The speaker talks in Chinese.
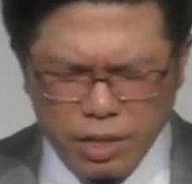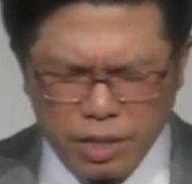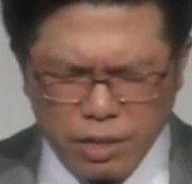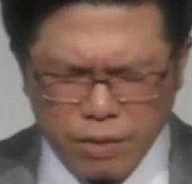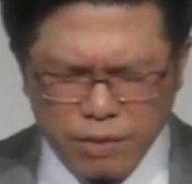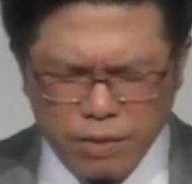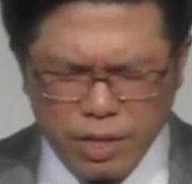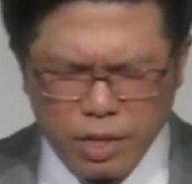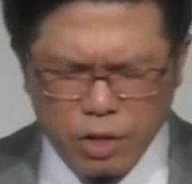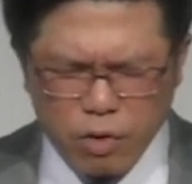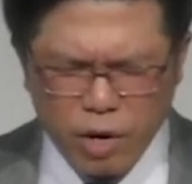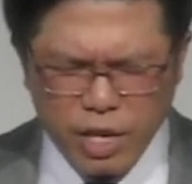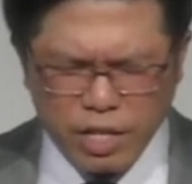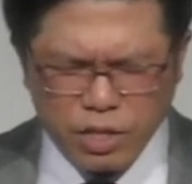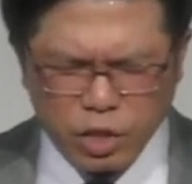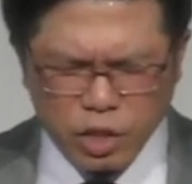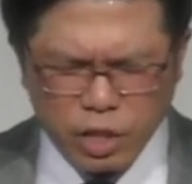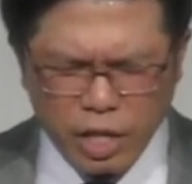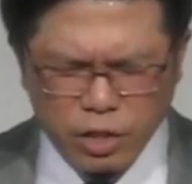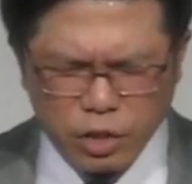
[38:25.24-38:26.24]
也当我
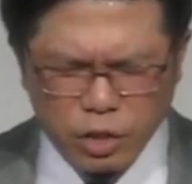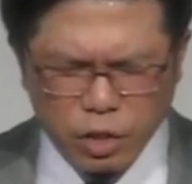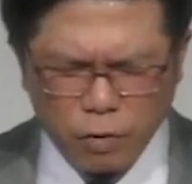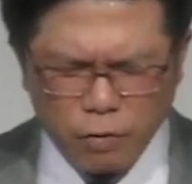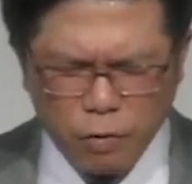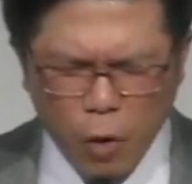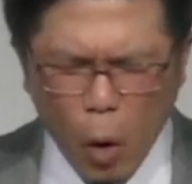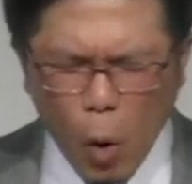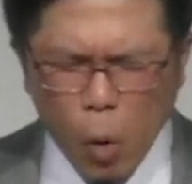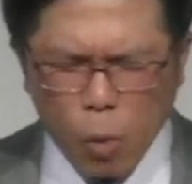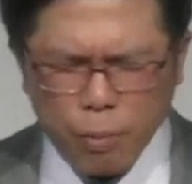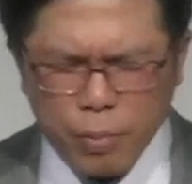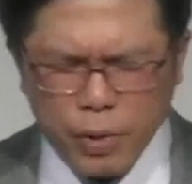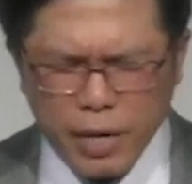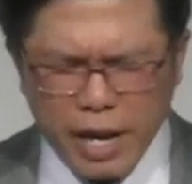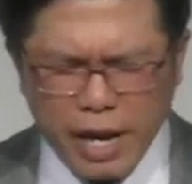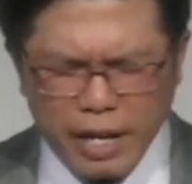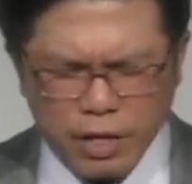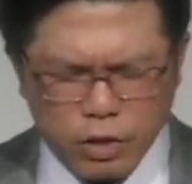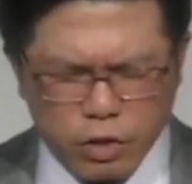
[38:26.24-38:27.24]
们，嗯，
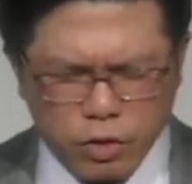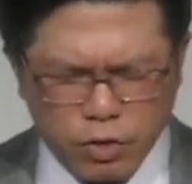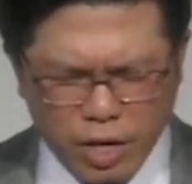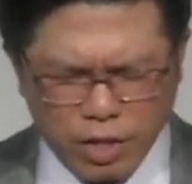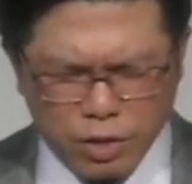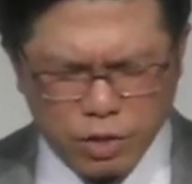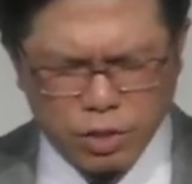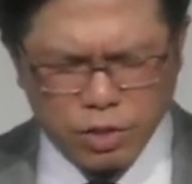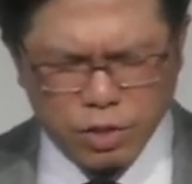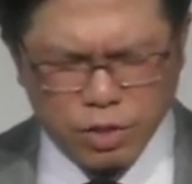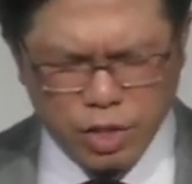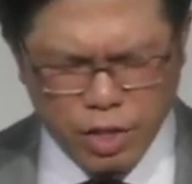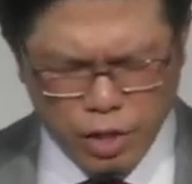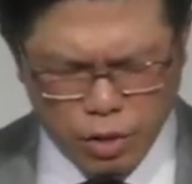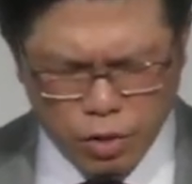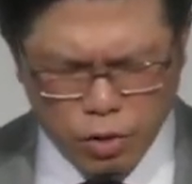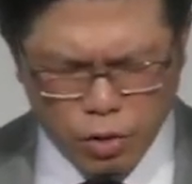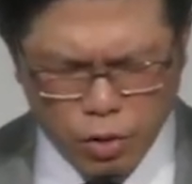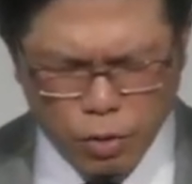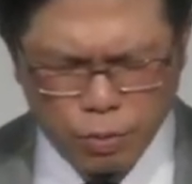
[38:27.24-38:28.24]
求你呢帮
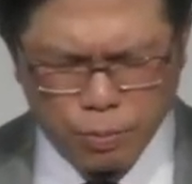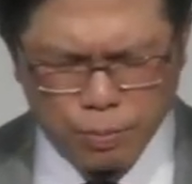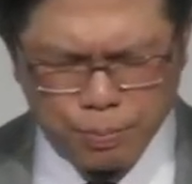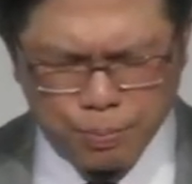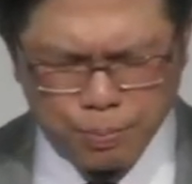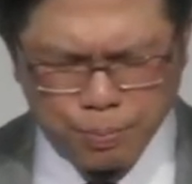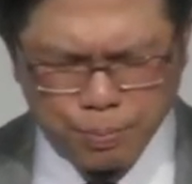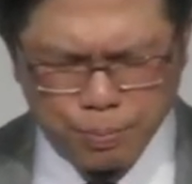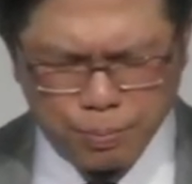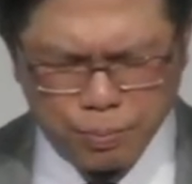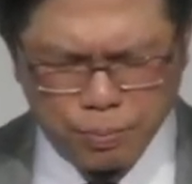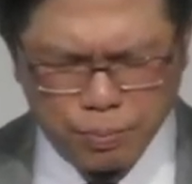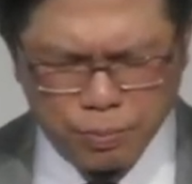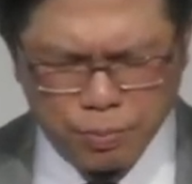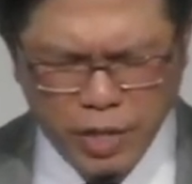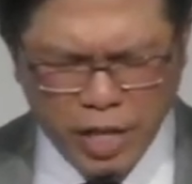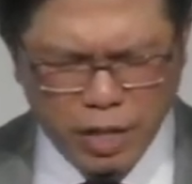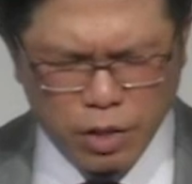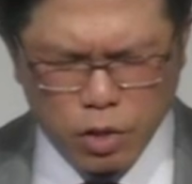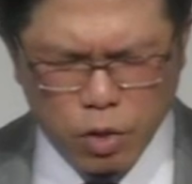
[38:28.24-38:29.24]
助我们，在进入
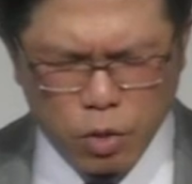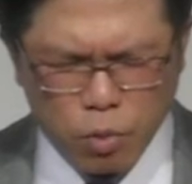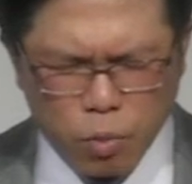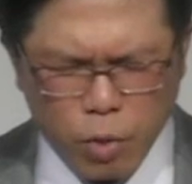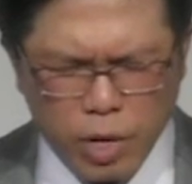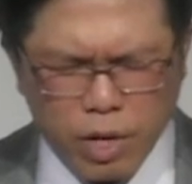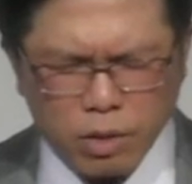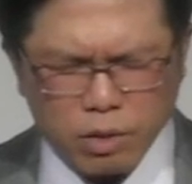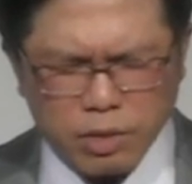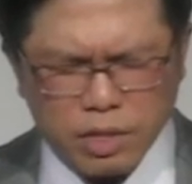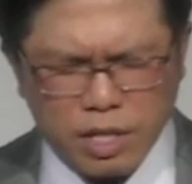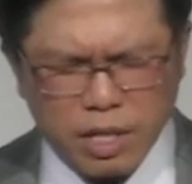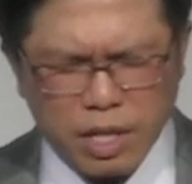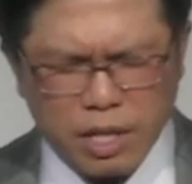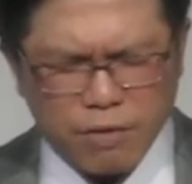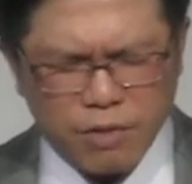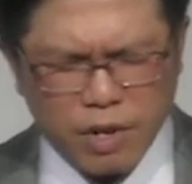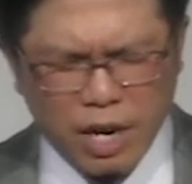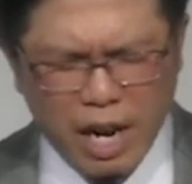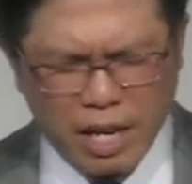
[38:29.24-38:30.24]
这个星期的时
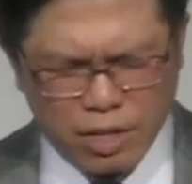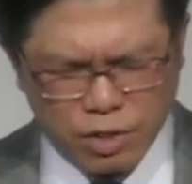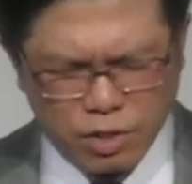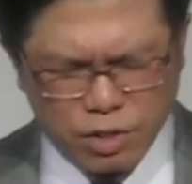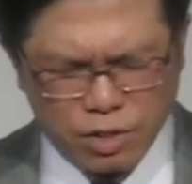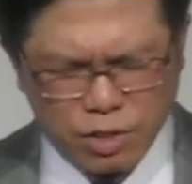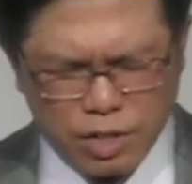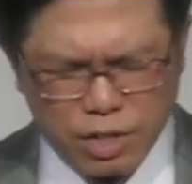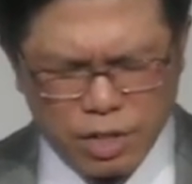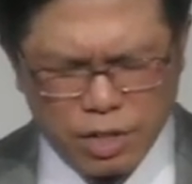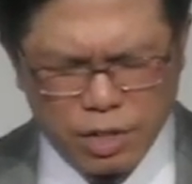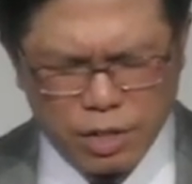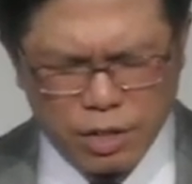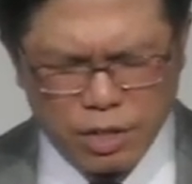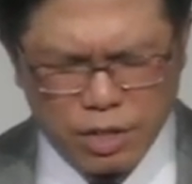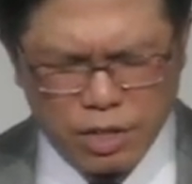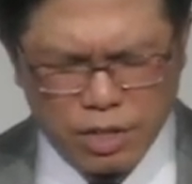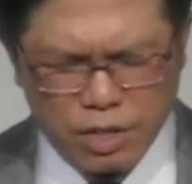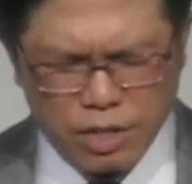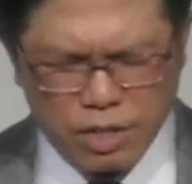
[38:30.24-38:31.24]
候，你可以
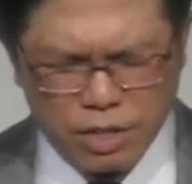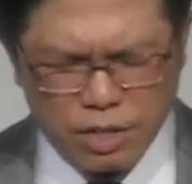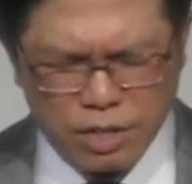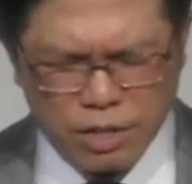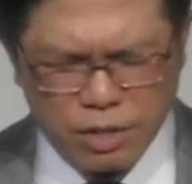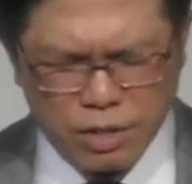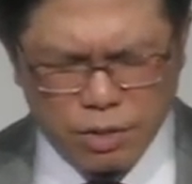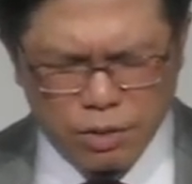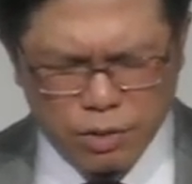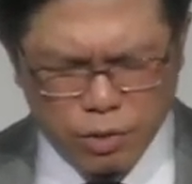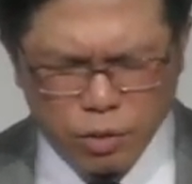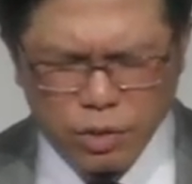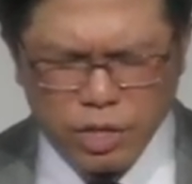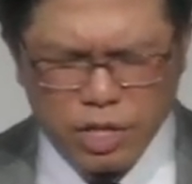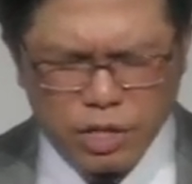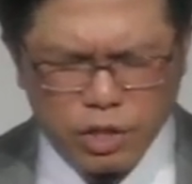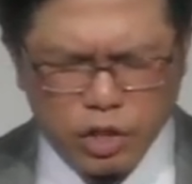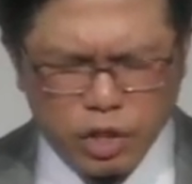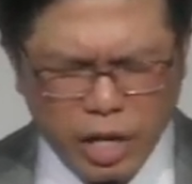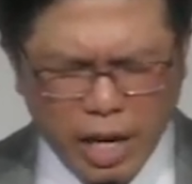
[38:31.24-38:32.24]
让我们持续
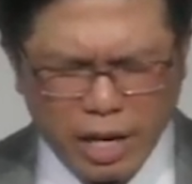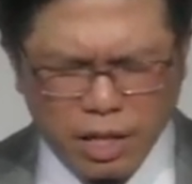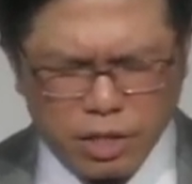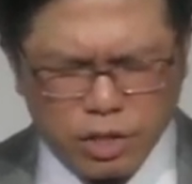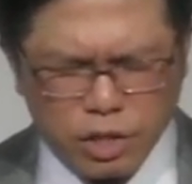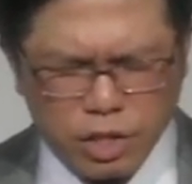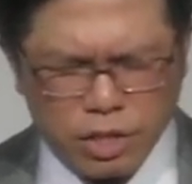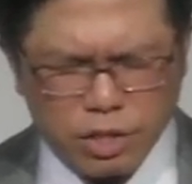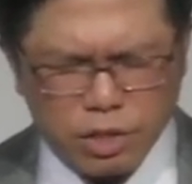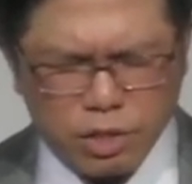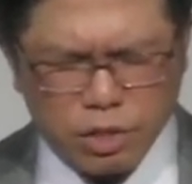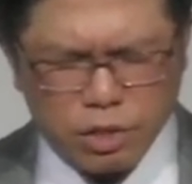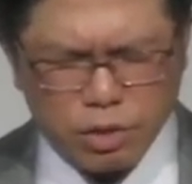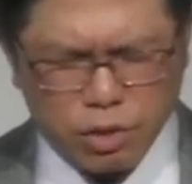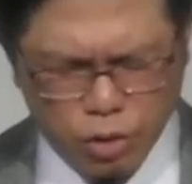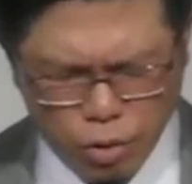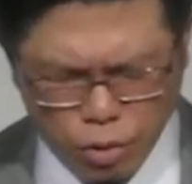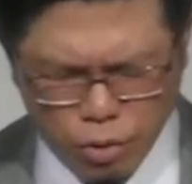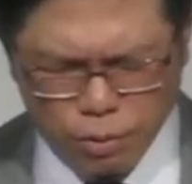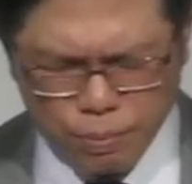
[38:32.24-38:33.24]
的去信靠
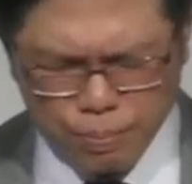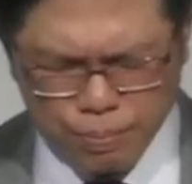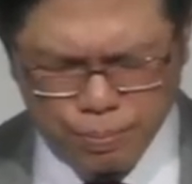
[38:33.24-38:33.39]
你，